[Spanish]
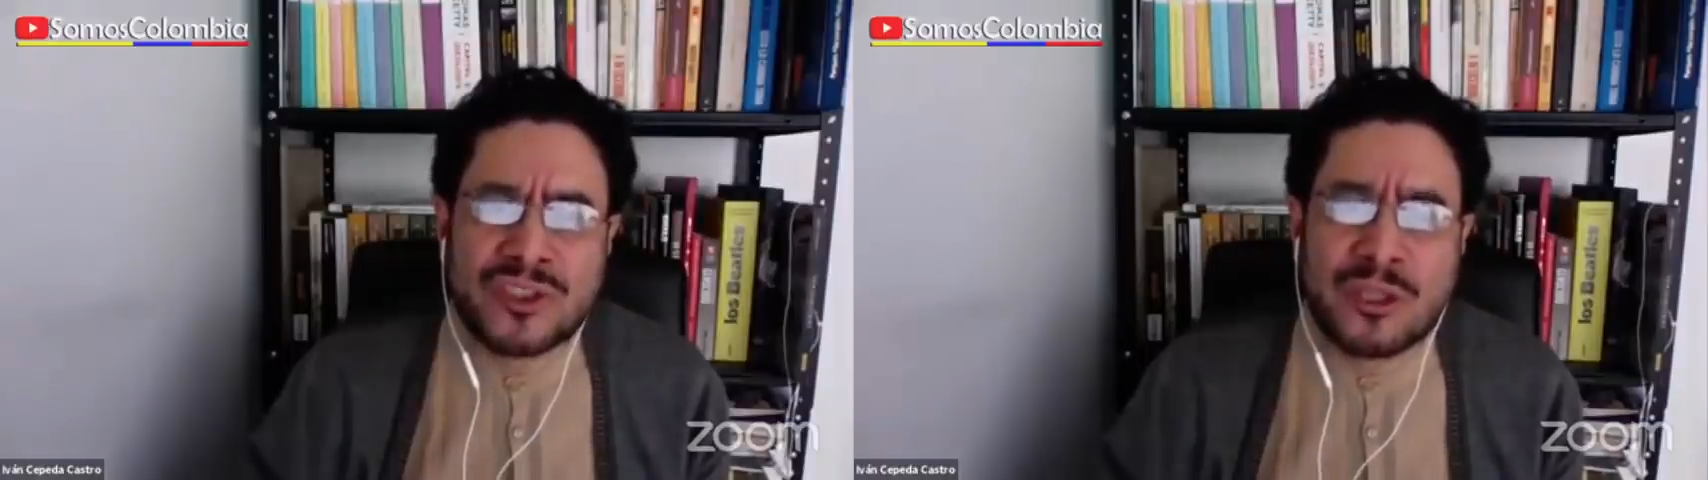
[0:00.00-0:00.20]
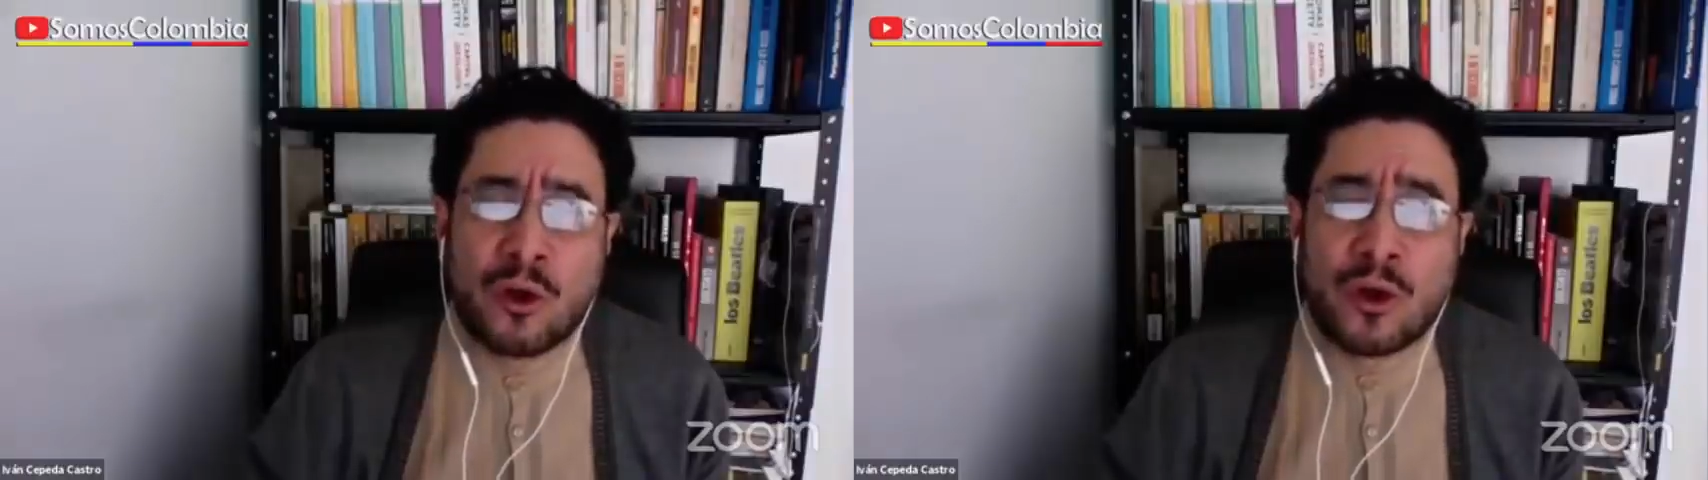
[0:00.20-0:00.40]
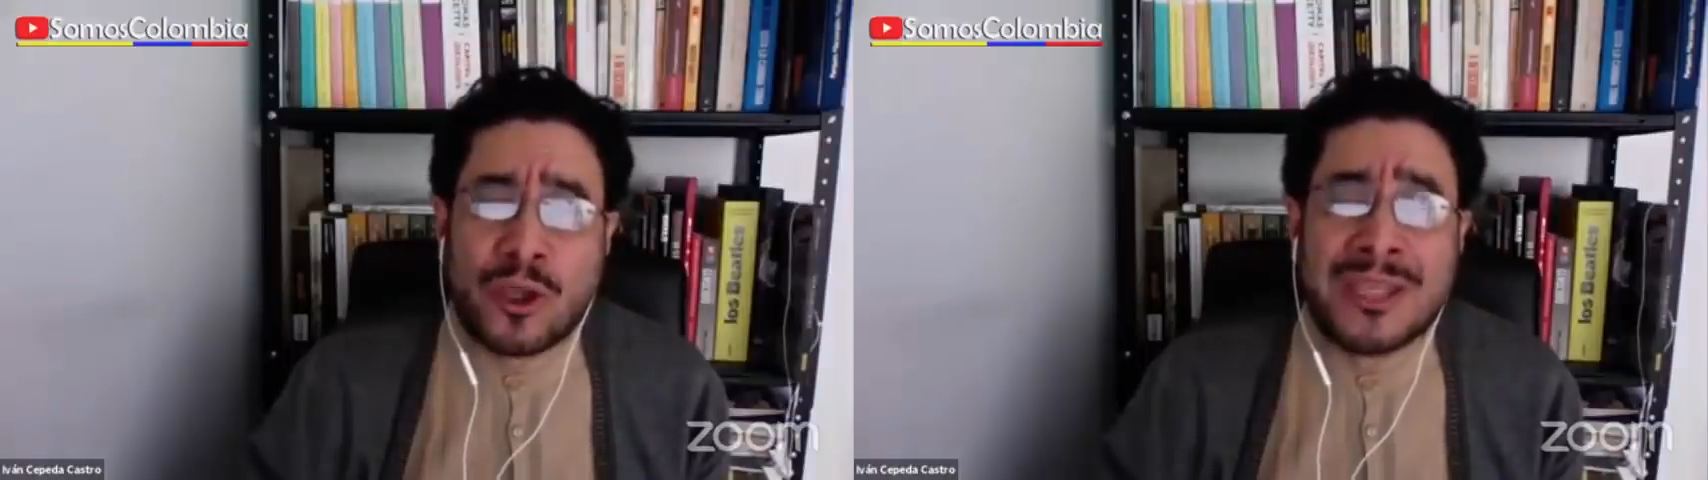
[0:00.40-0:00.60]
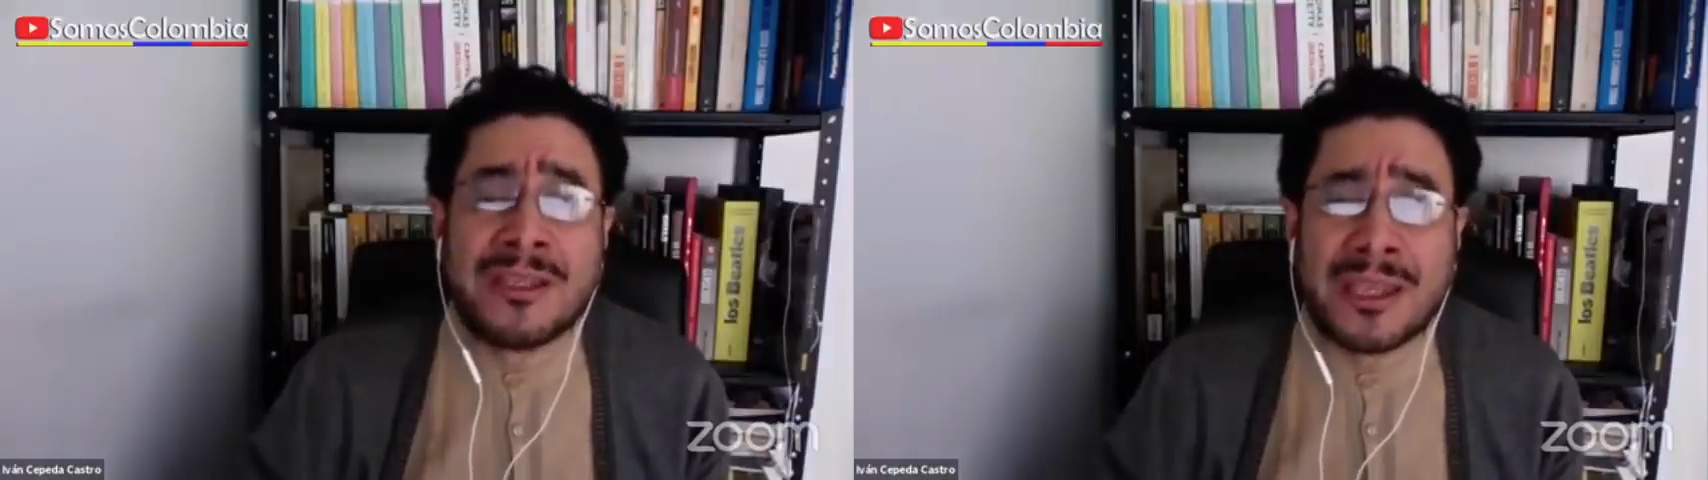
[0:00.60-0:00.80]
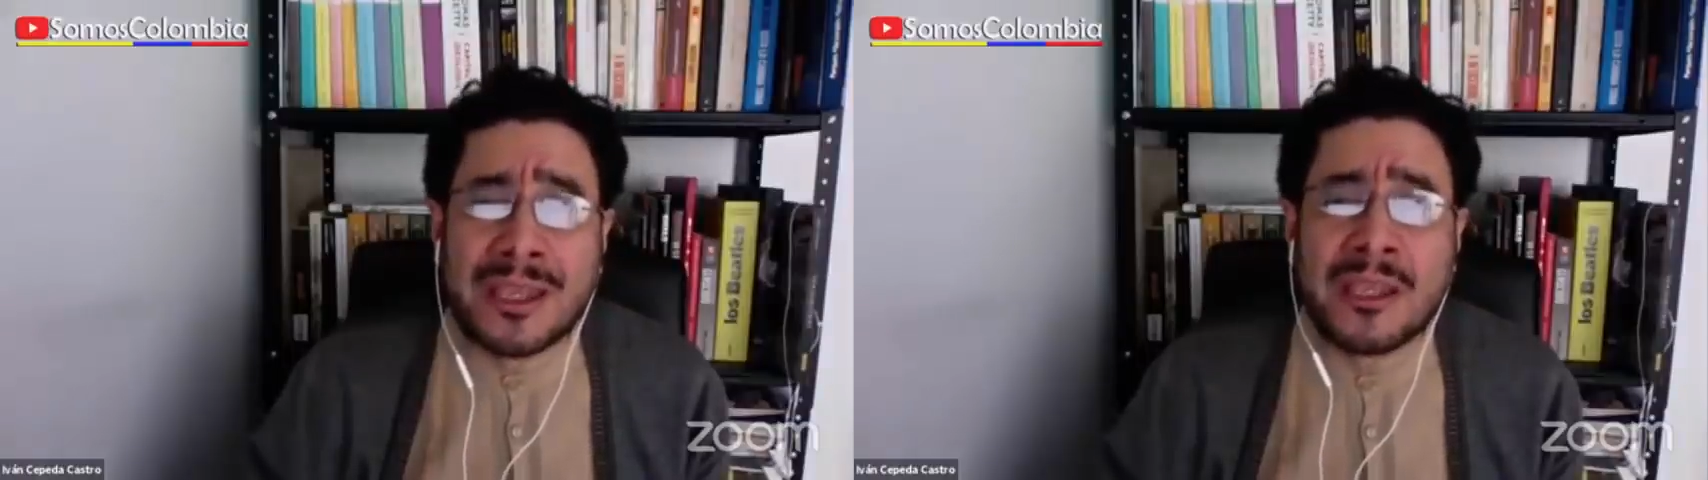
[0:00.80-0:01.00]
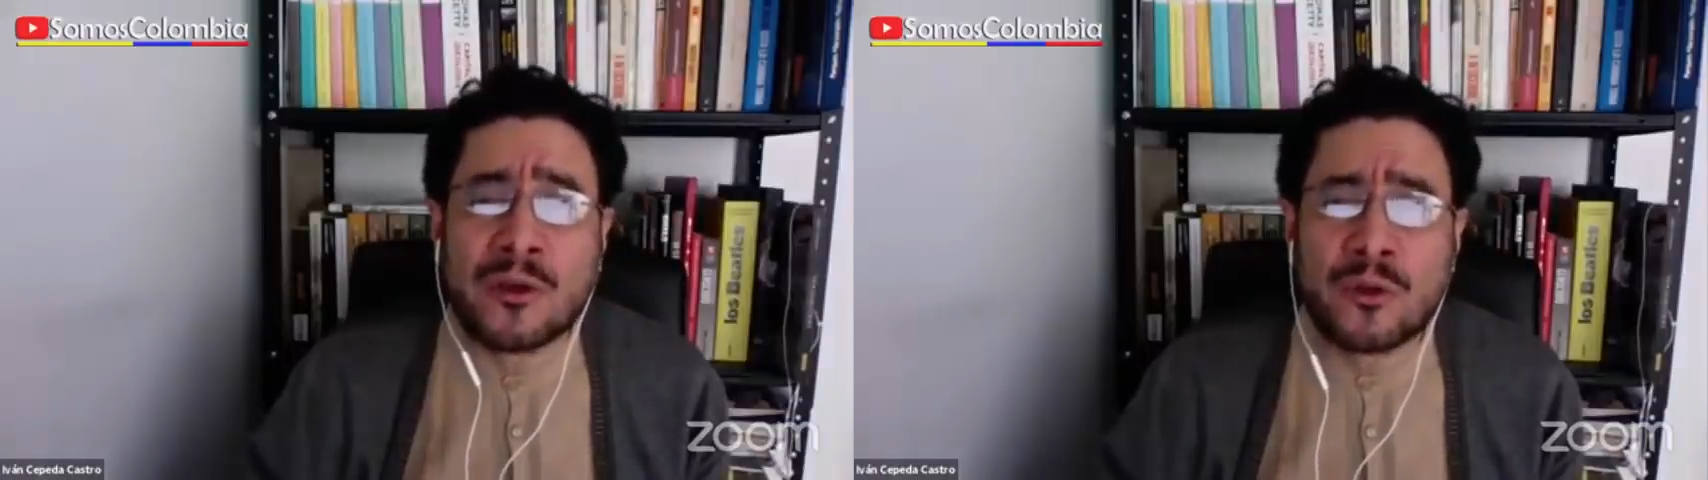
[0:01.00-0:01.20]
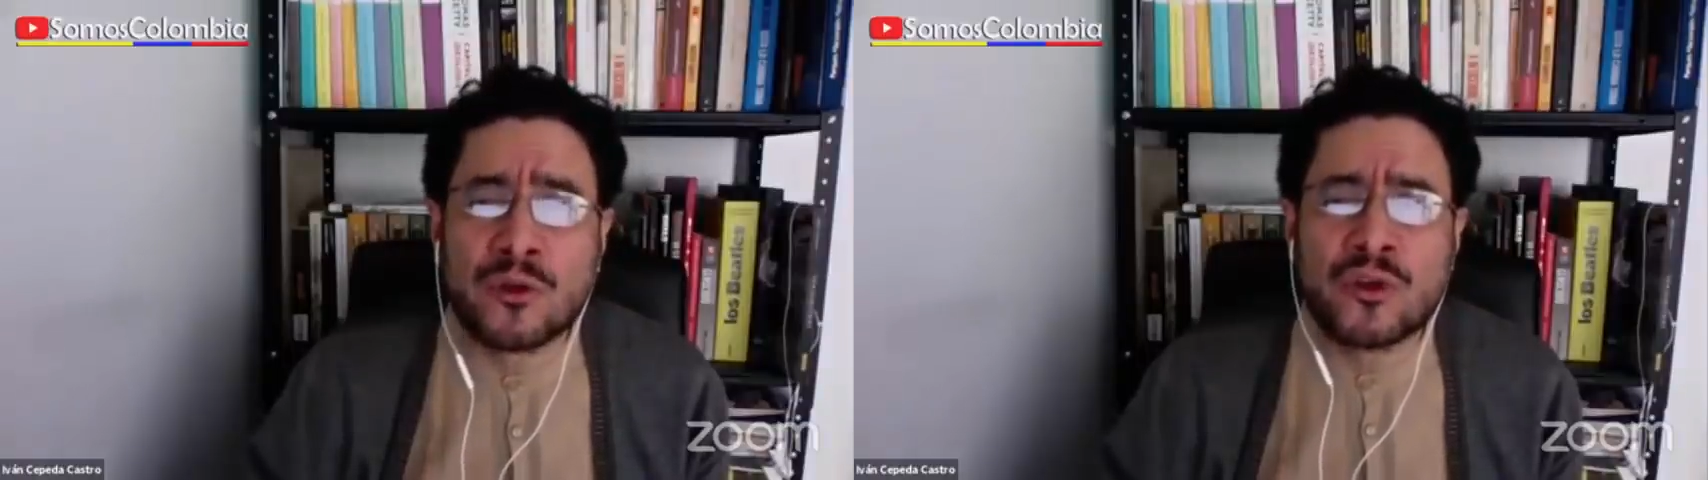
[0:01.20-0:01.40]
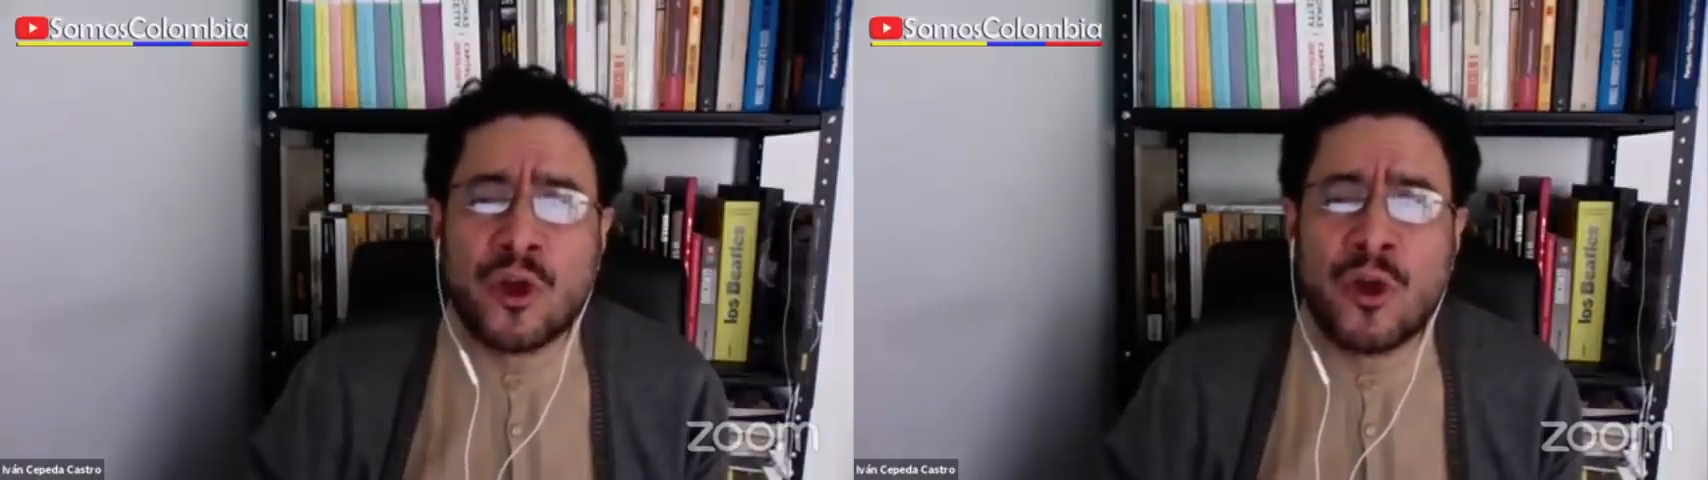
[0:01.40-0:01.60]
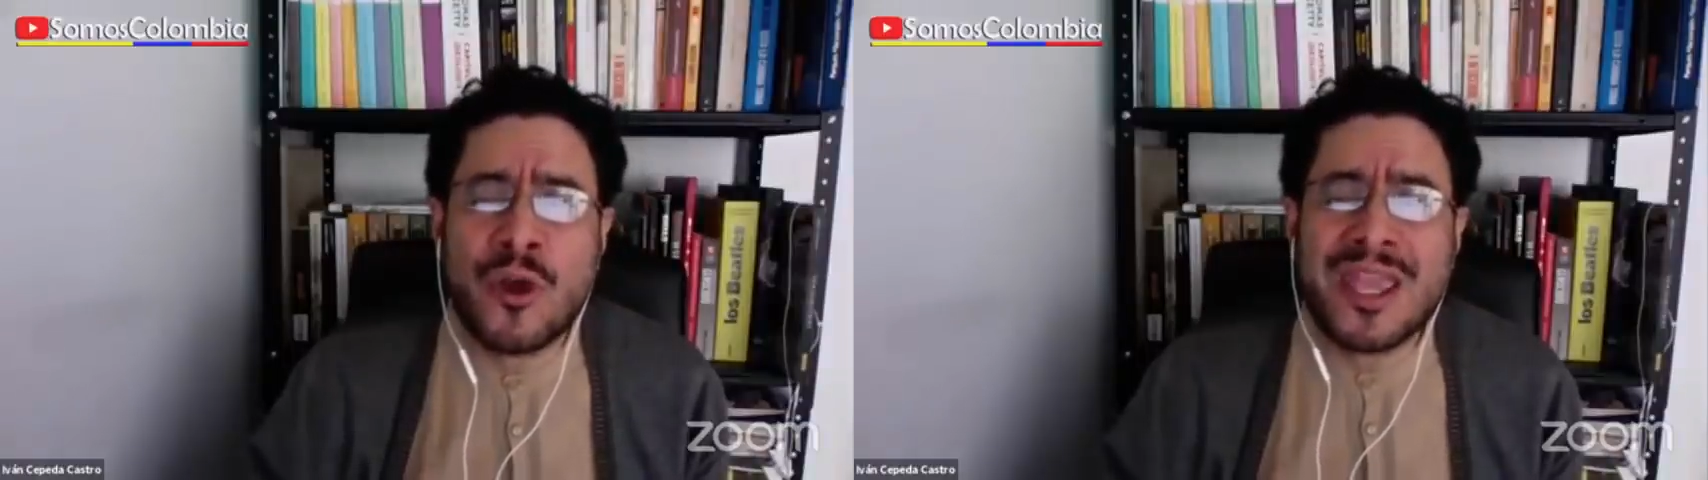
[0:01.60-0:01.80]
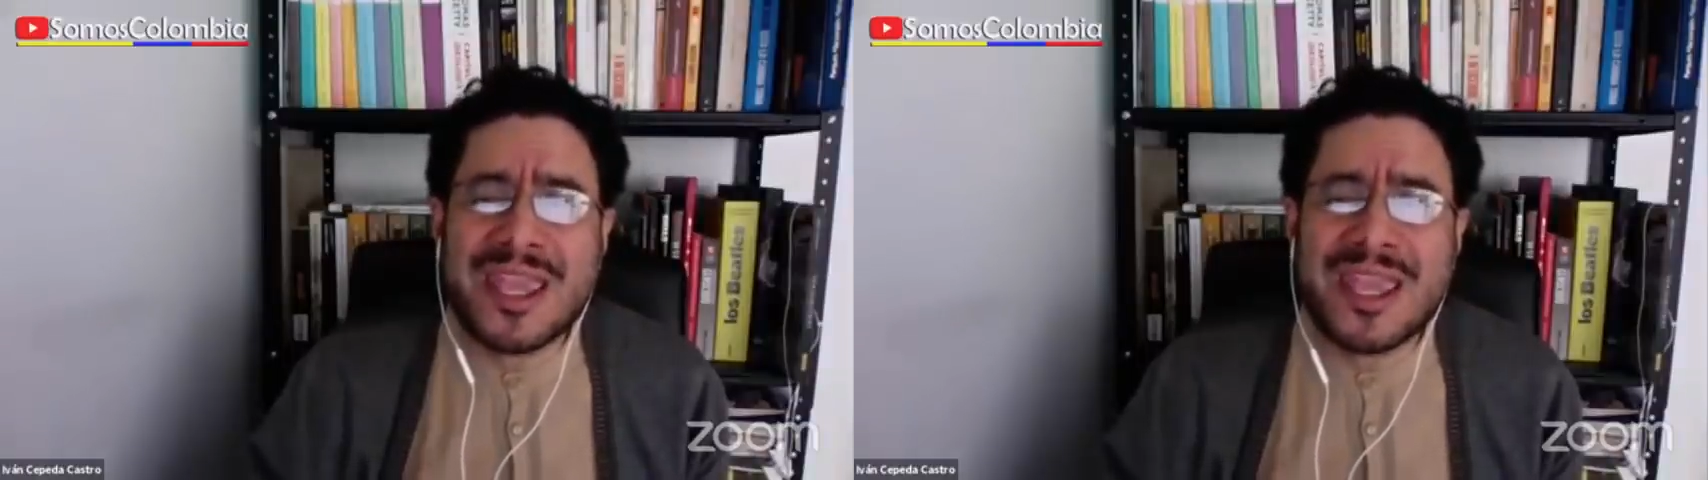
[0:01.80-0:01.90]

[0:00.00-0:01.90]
sino incluso